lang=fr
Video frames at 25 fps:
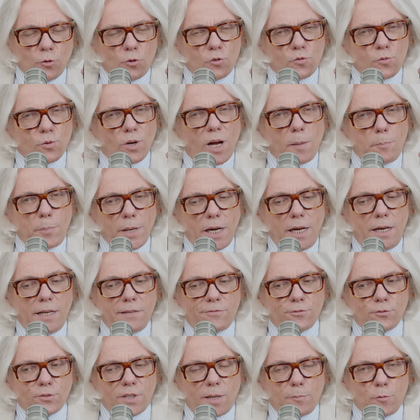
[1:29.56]
Donc je vous rappelle les
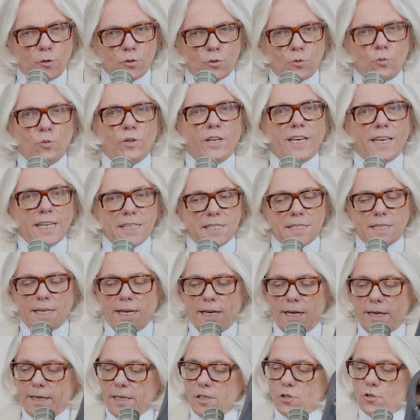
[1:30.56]
fondamentaux. Qu'est-ce
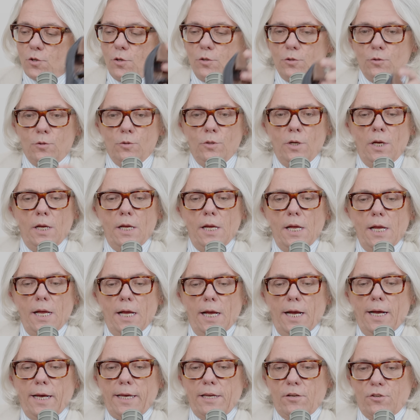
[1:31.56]
qu'un Richelieu
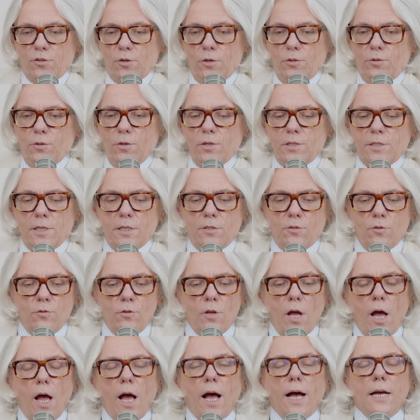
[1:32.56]
Un Richelieu, c'est
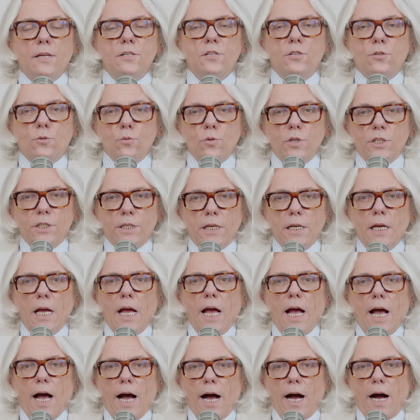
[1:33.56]
un soulier
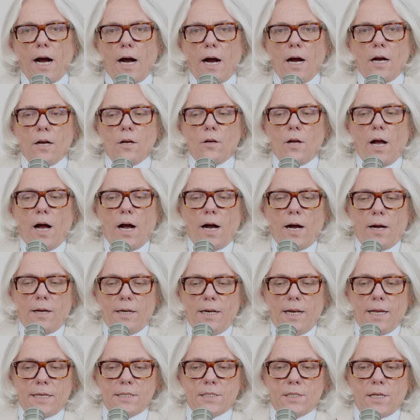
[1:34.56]
à, à
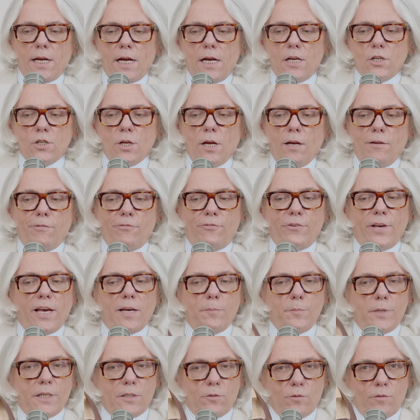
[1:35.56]
lassage
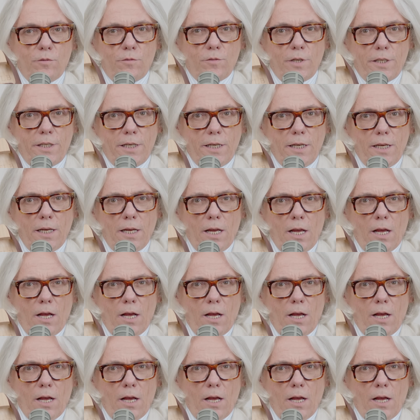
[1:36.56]
fermé. Donc vous voyez,